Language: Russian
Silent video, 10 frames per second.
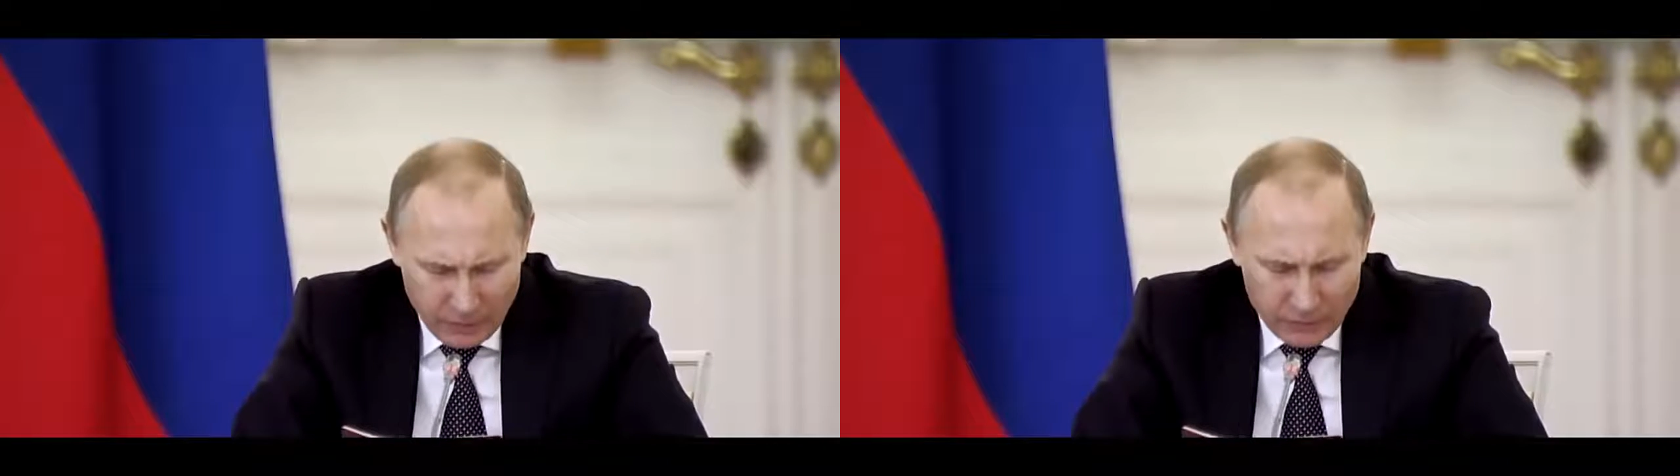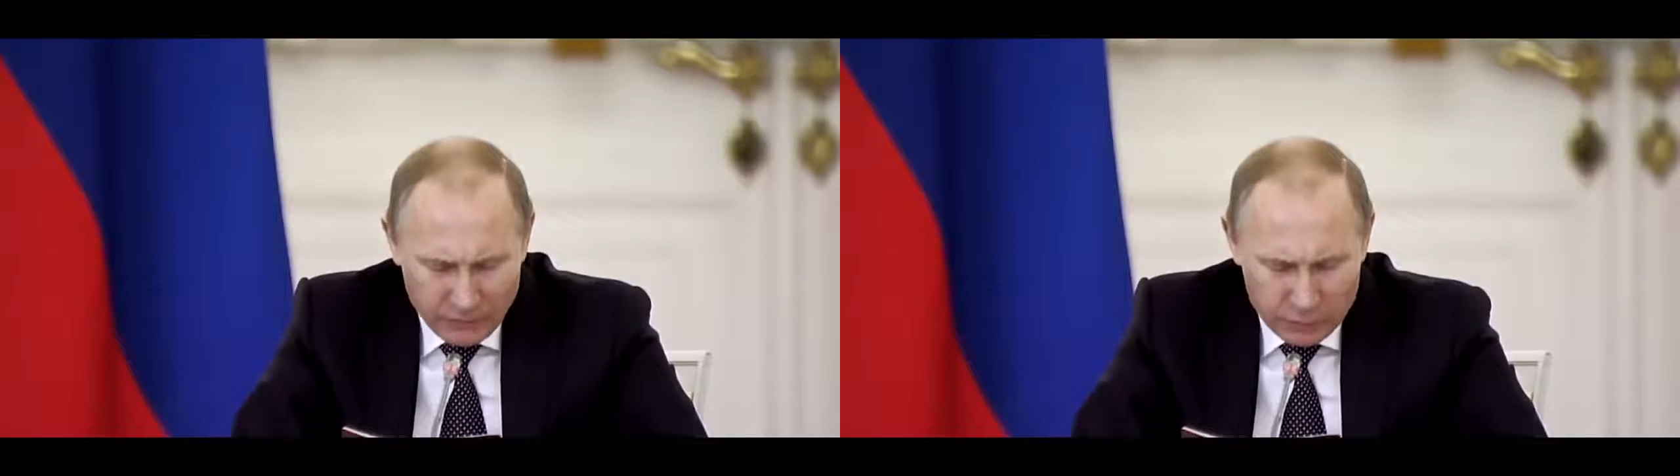
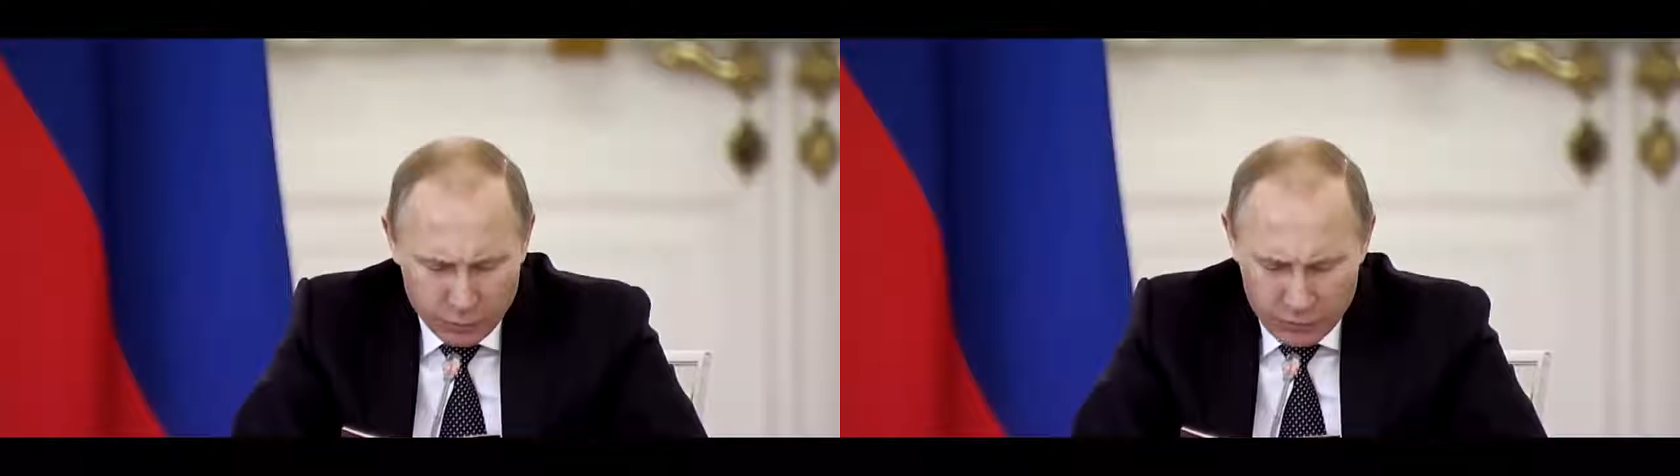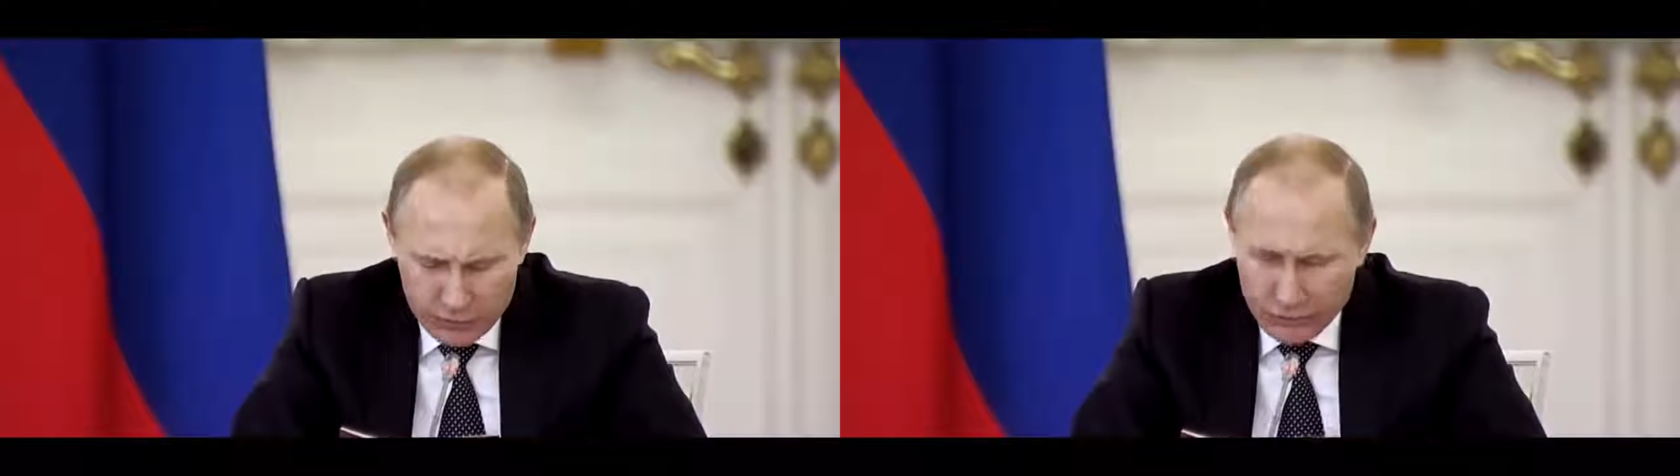и в
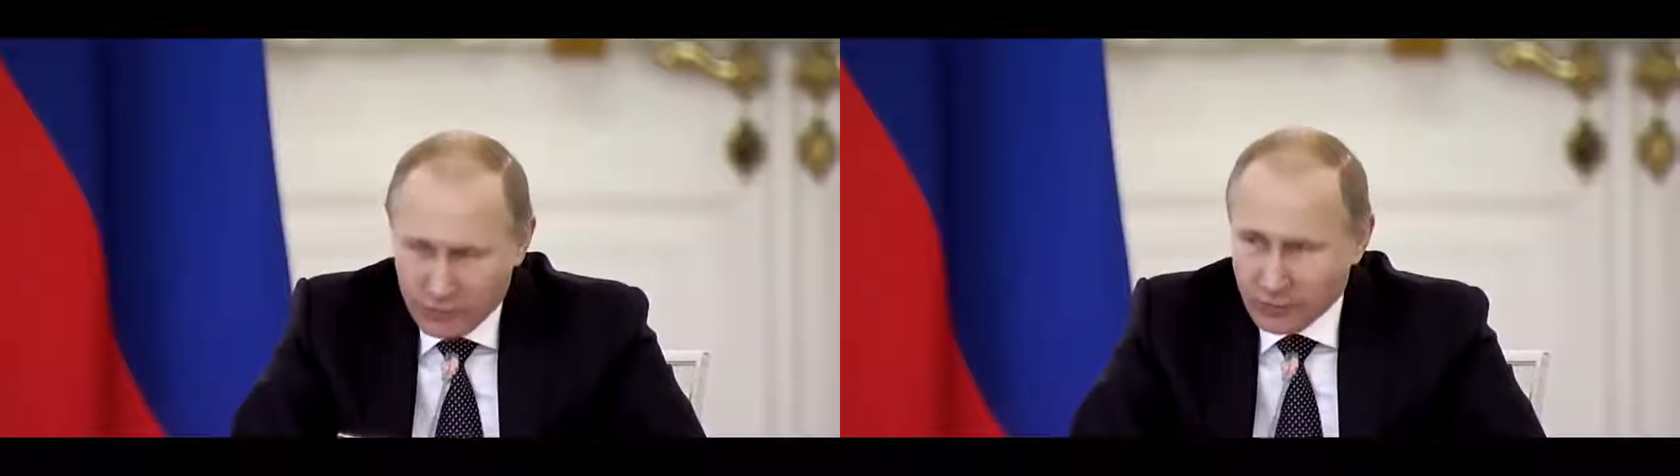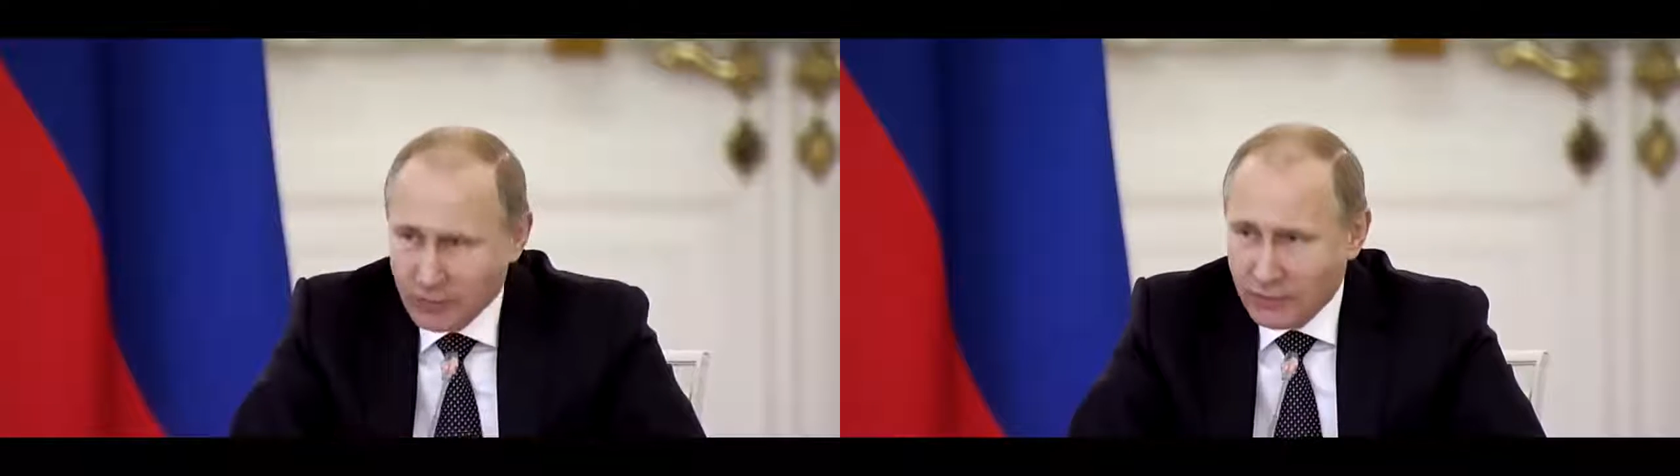
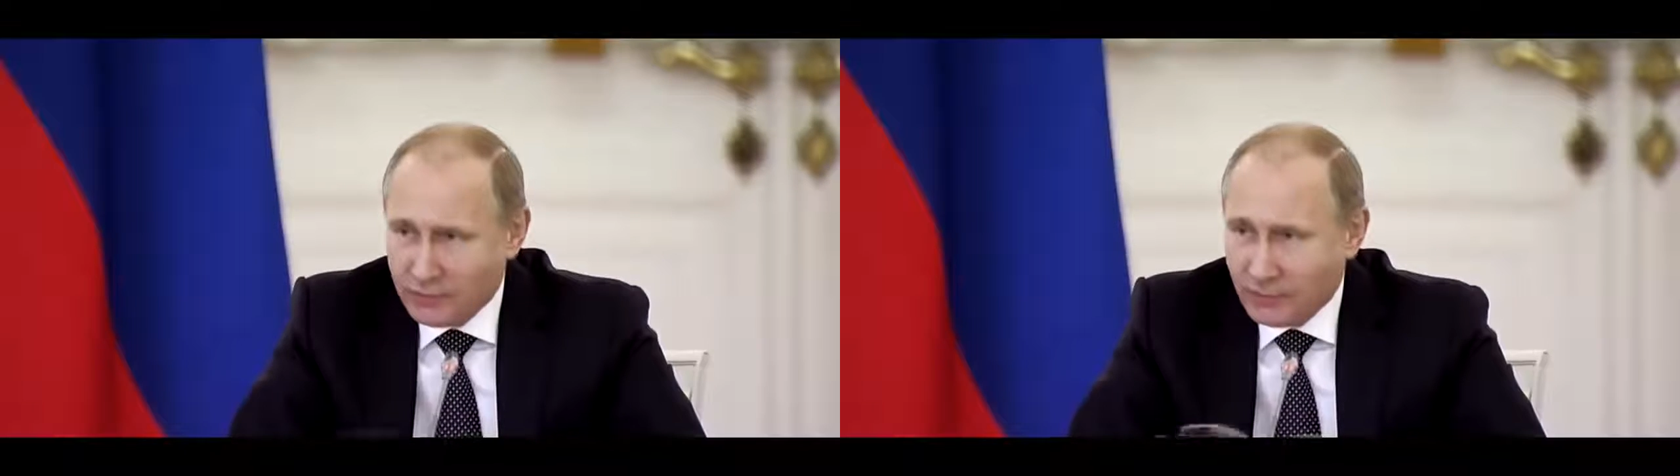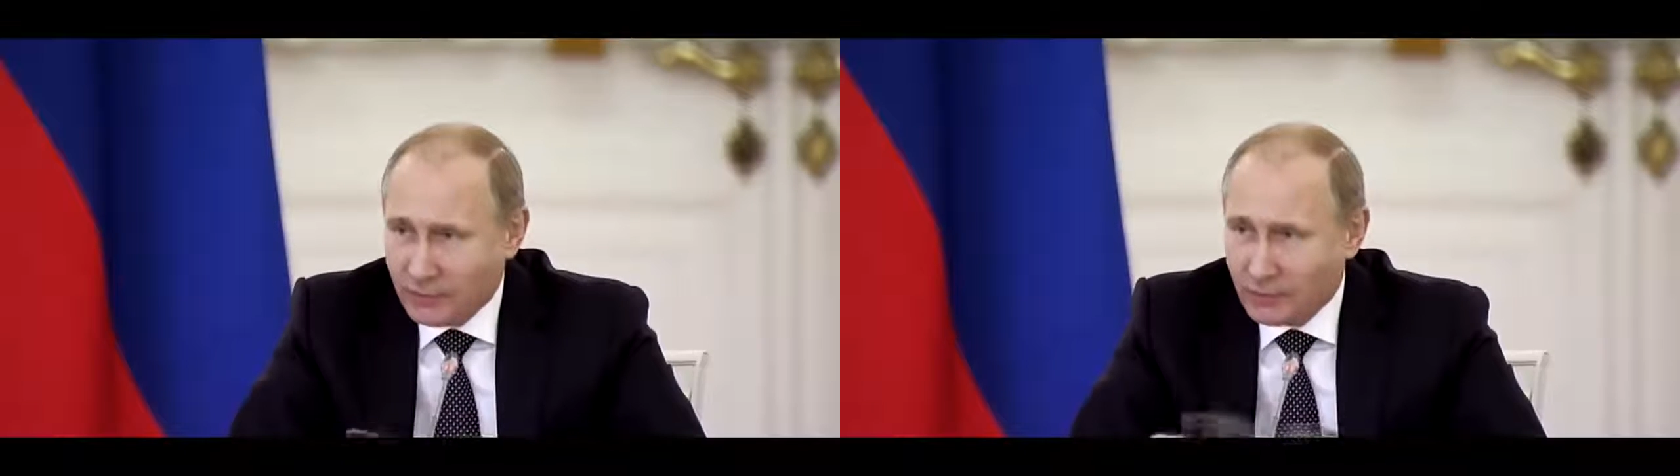использовании,
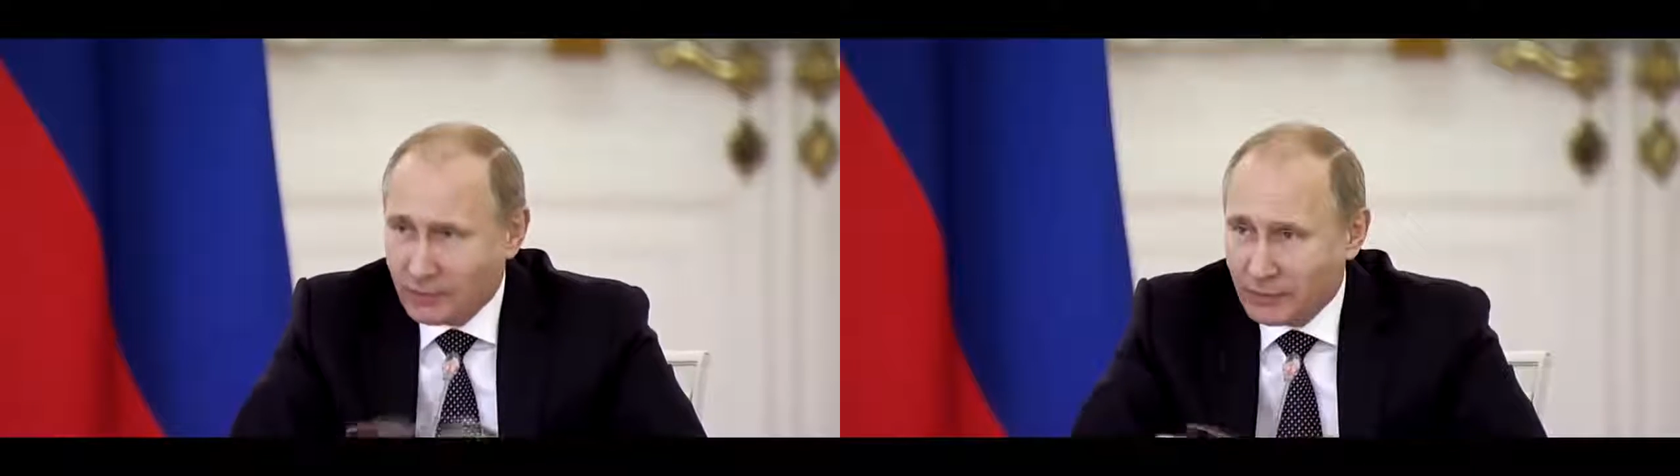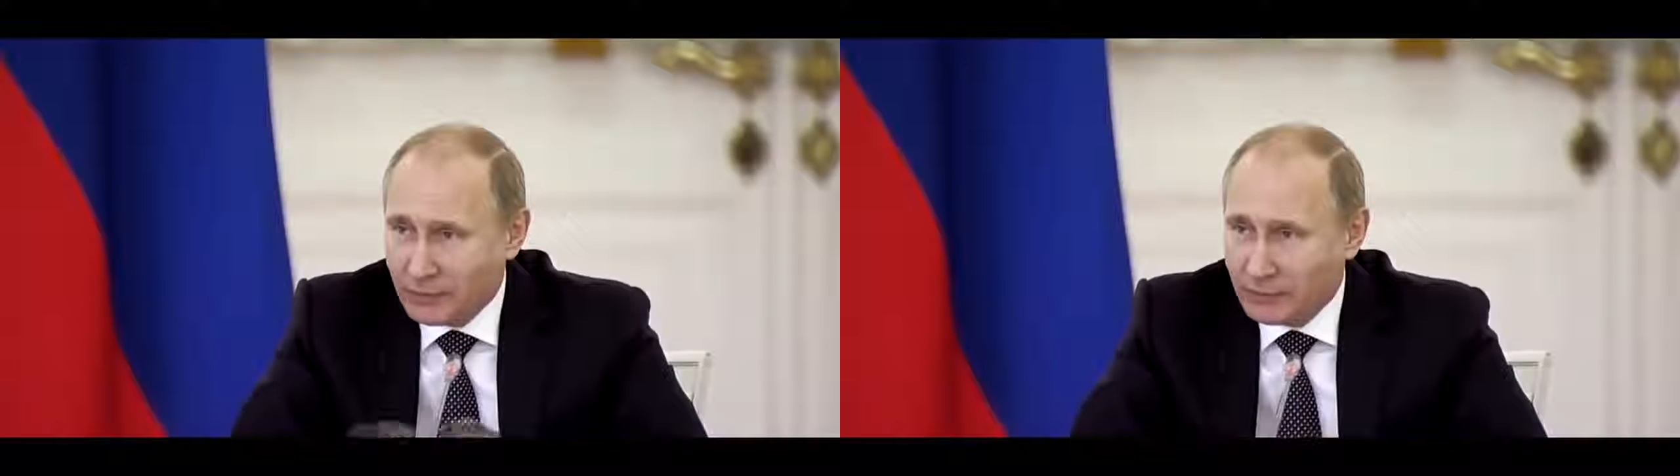э,